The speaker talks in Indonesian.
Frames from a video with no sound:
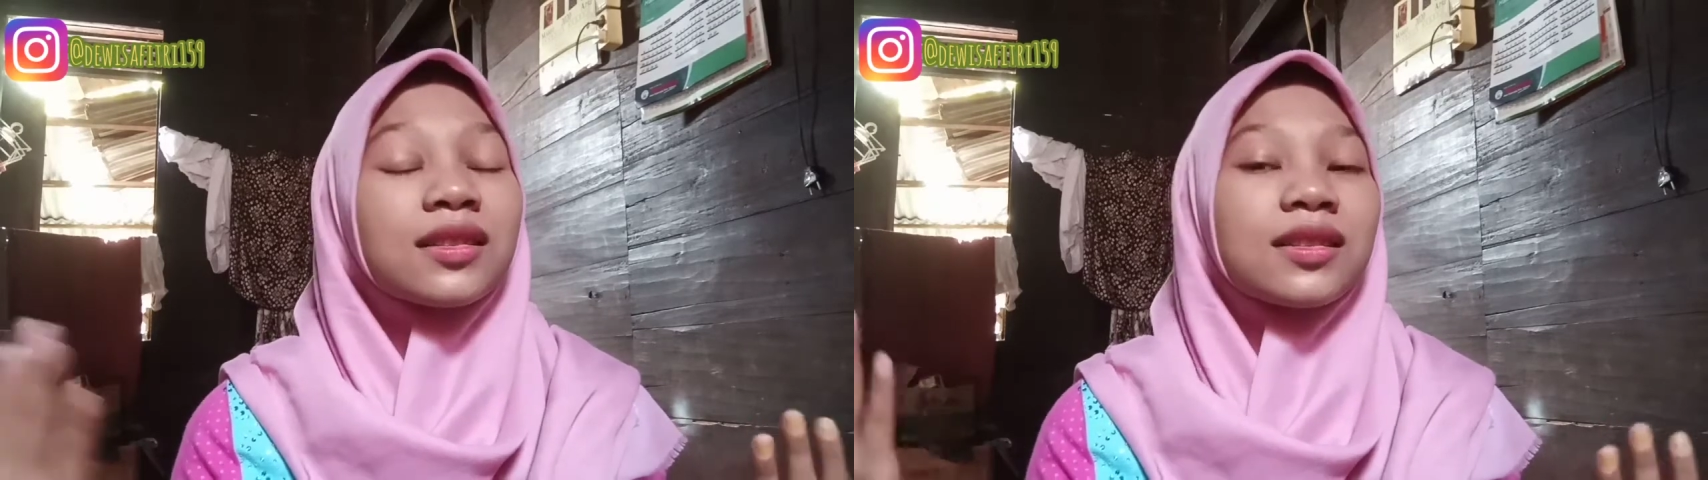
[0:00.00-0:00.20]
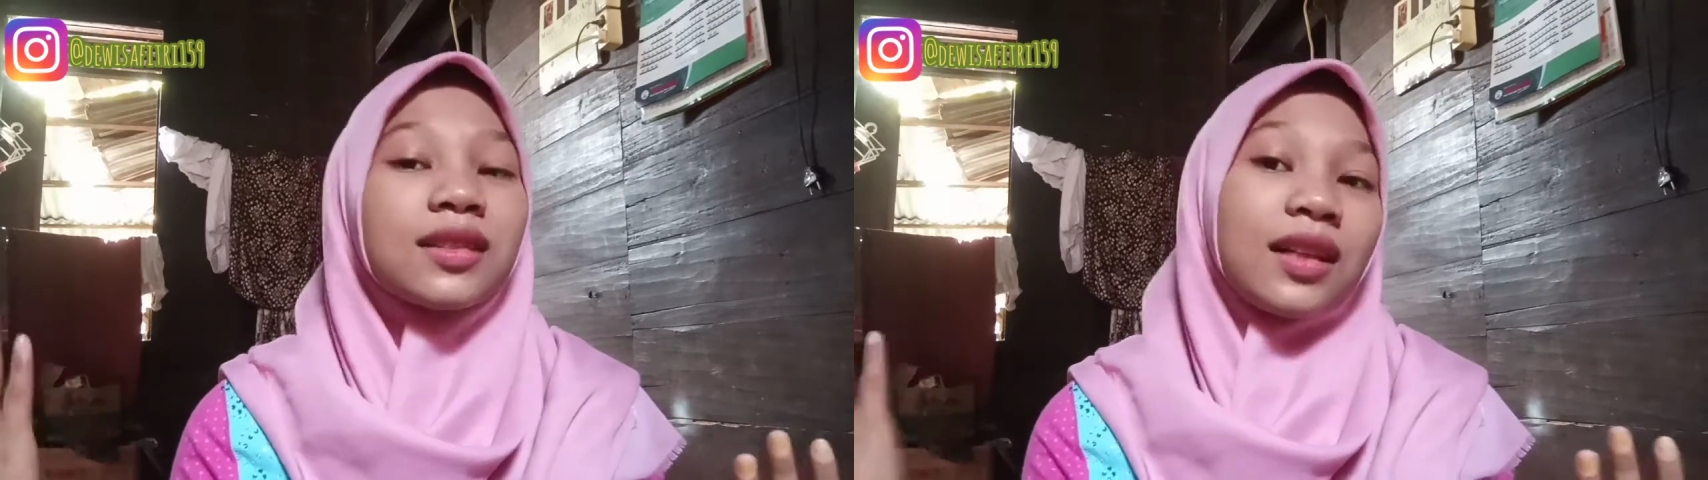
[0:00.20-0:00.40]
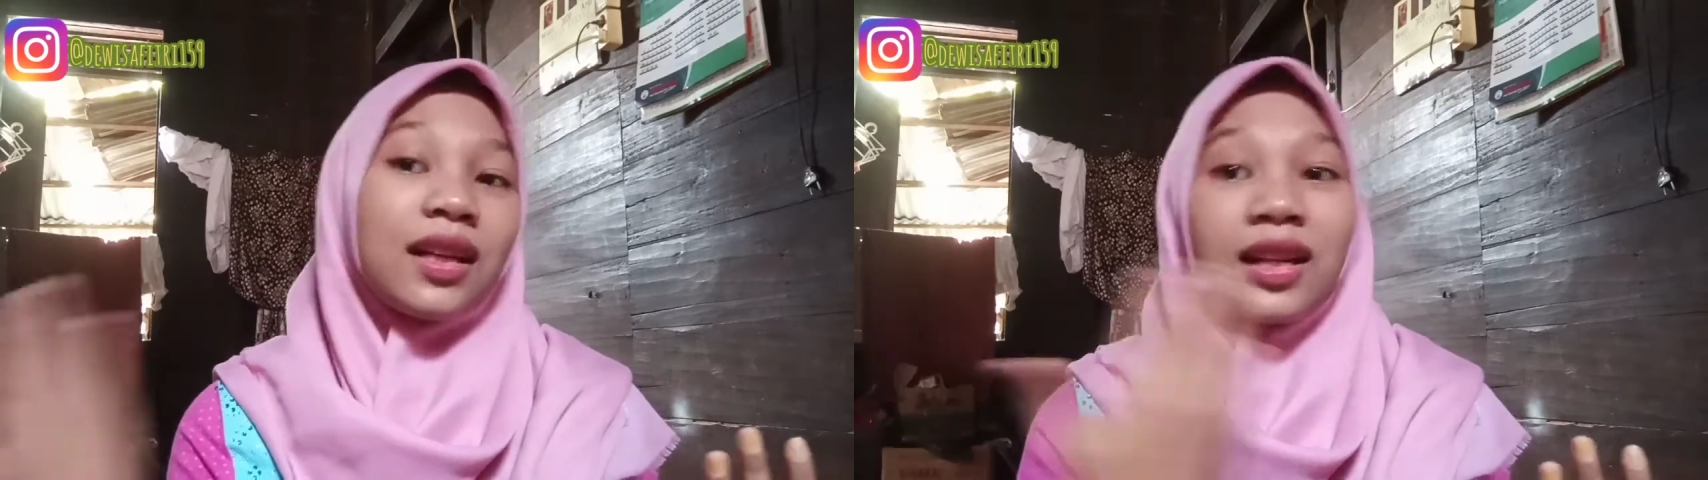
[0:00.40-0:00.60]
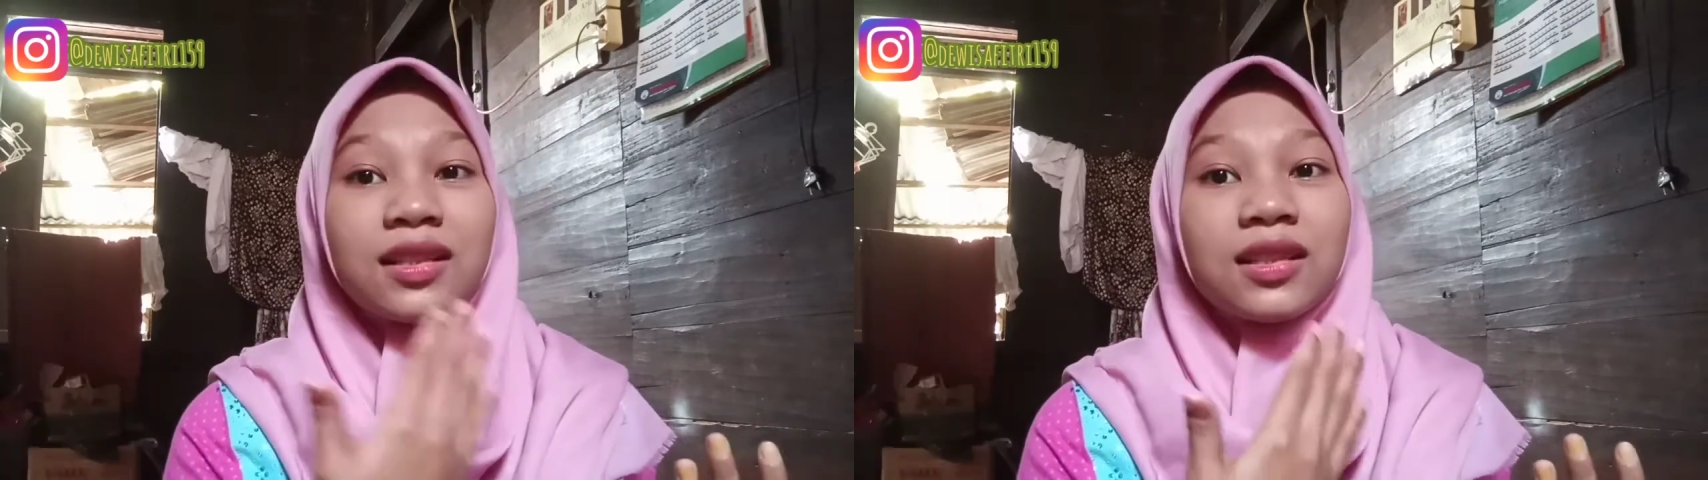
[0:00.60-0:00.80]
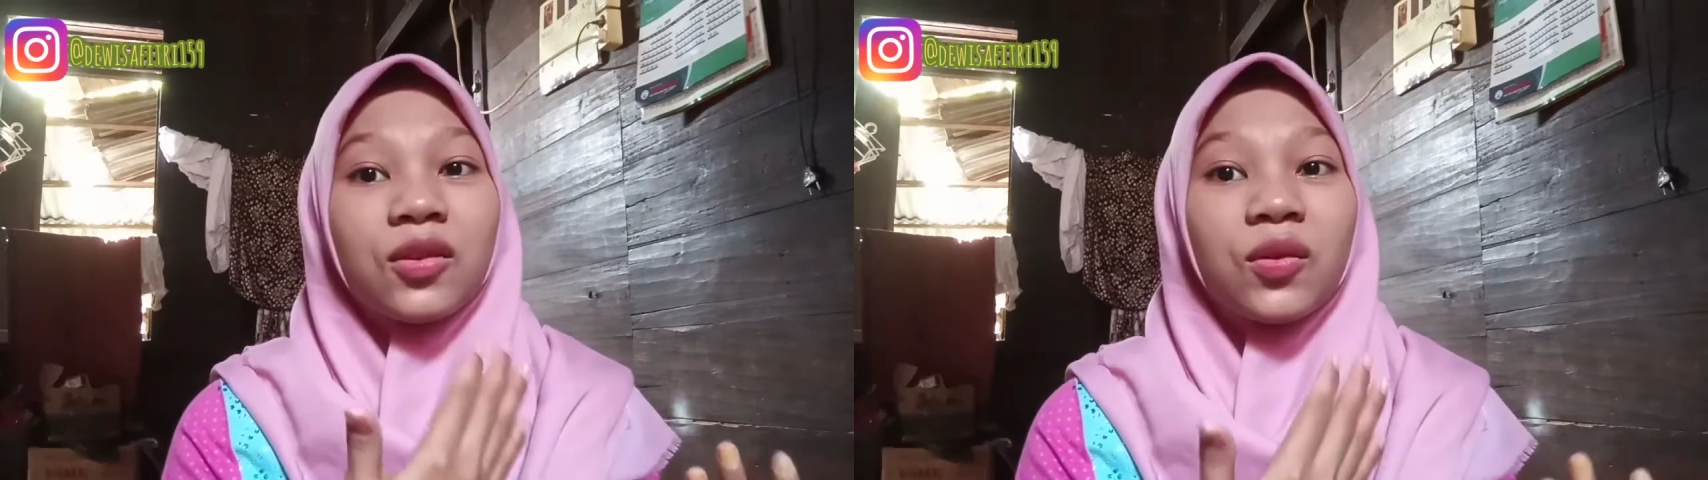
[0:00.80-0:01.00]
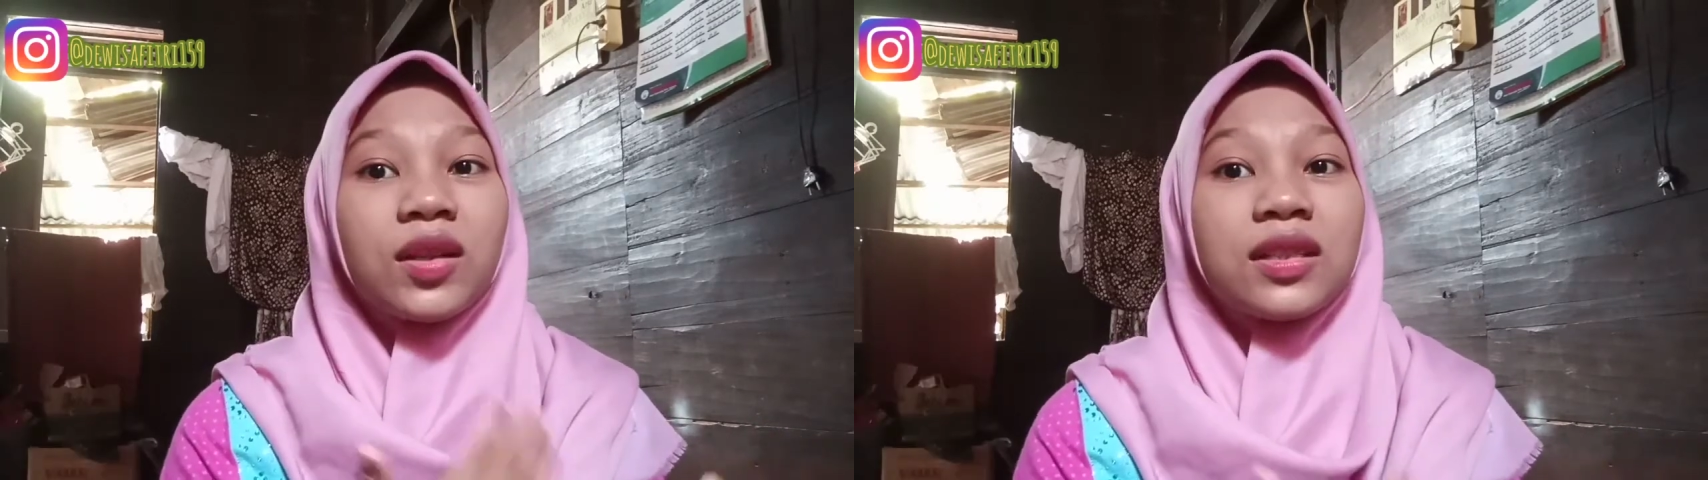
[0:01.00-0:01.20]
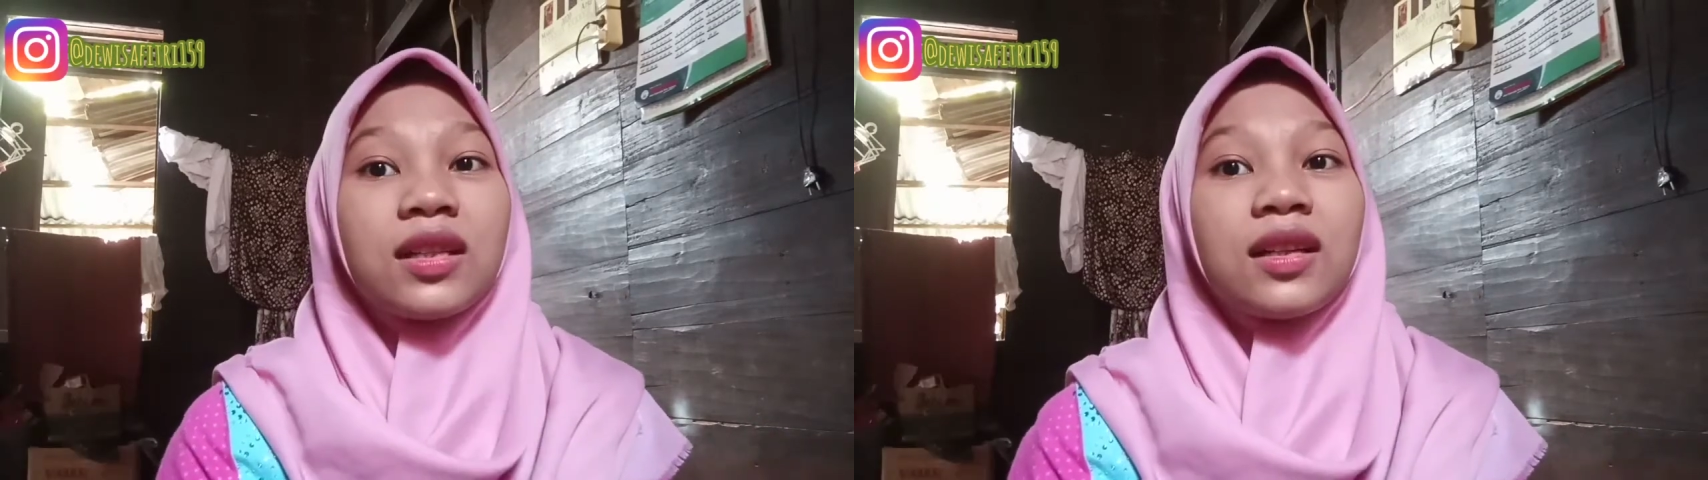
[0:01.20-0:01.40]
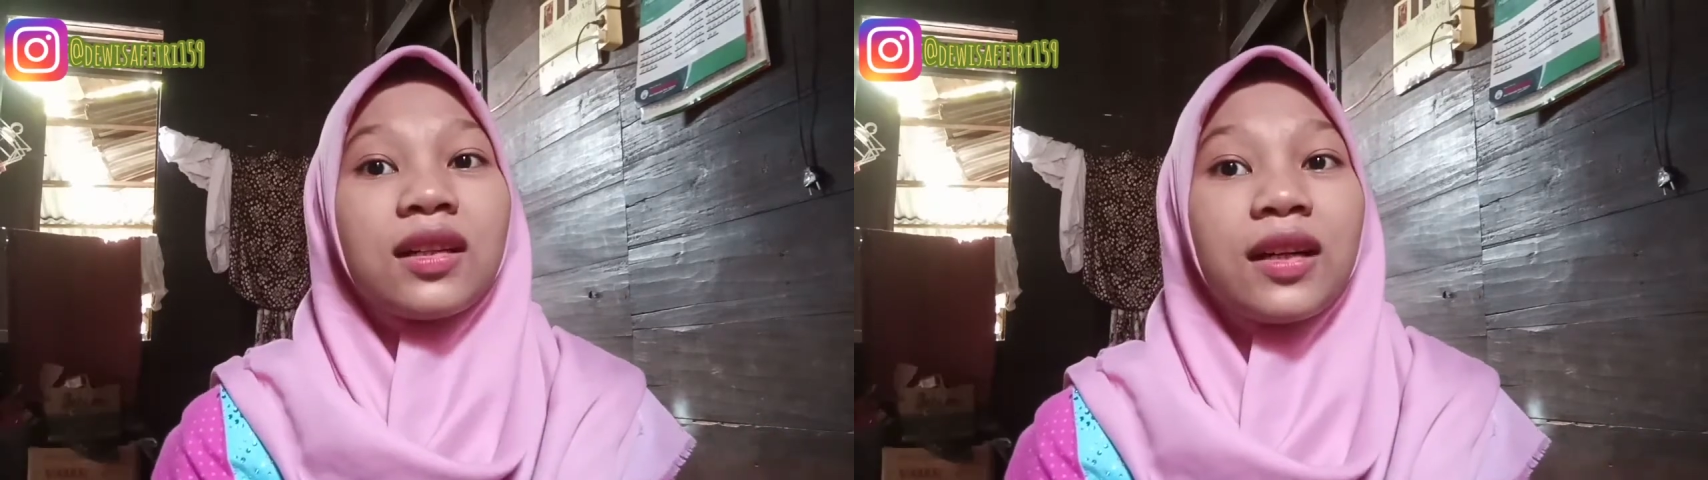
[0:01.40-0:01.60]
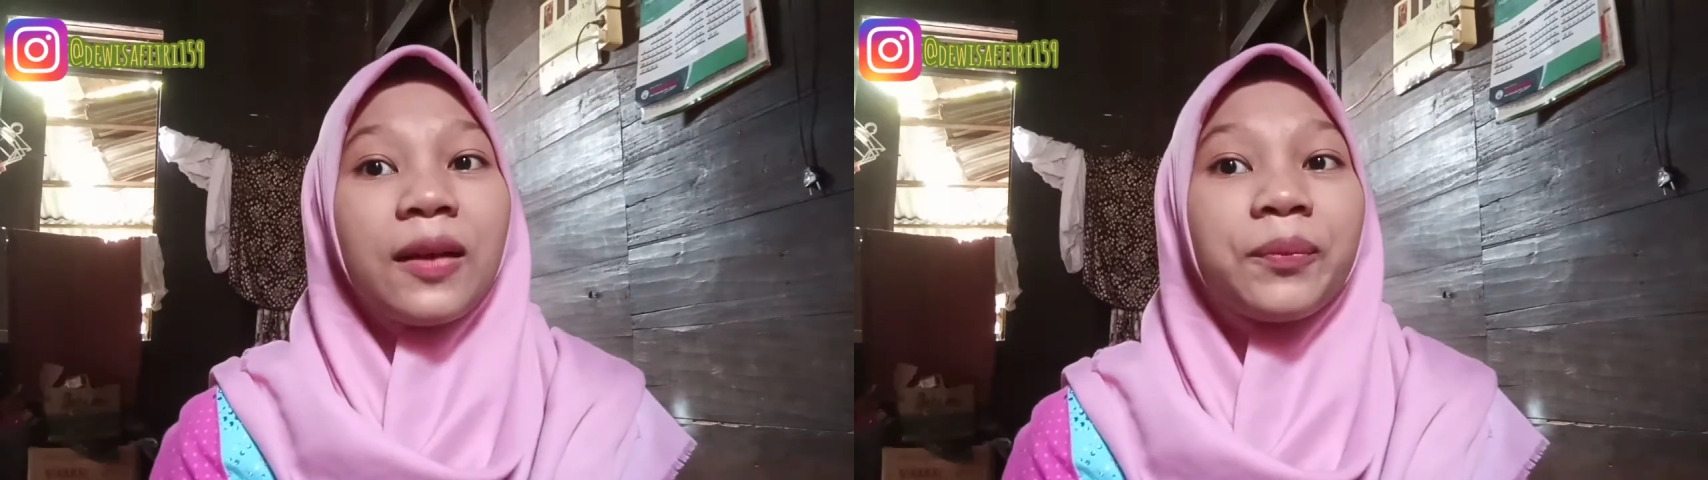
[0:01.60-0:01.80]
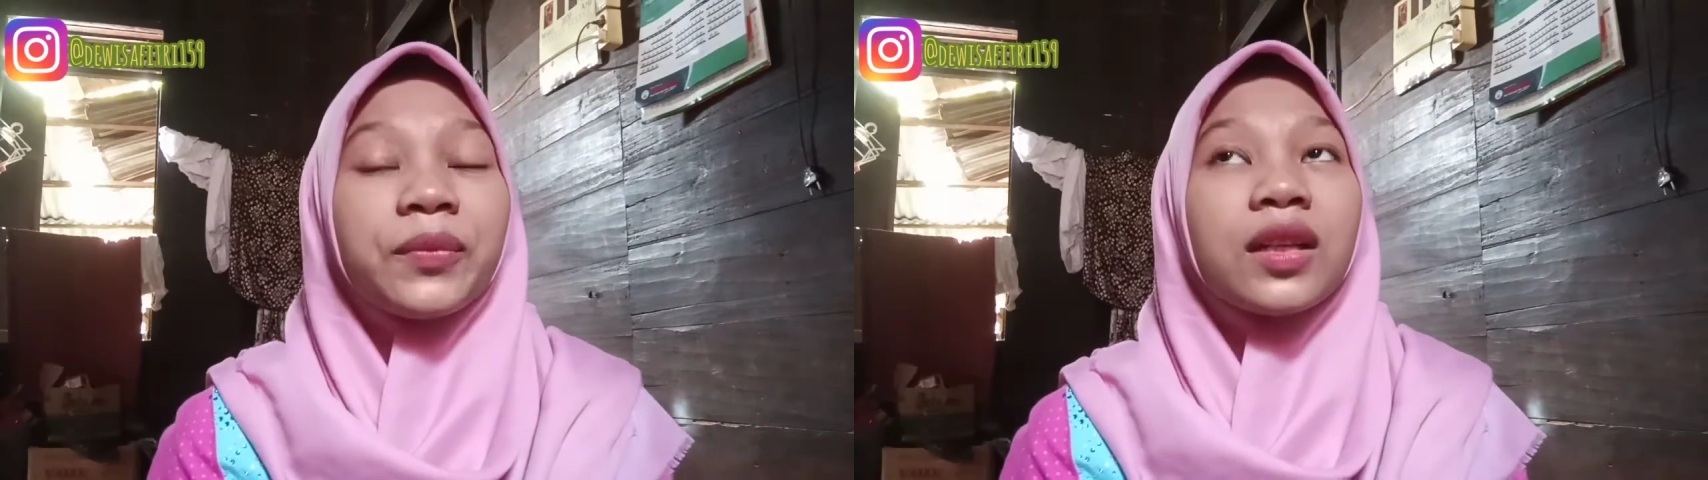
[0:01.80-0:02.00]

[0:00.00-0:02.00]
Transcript: sekilas gitu aja ya kan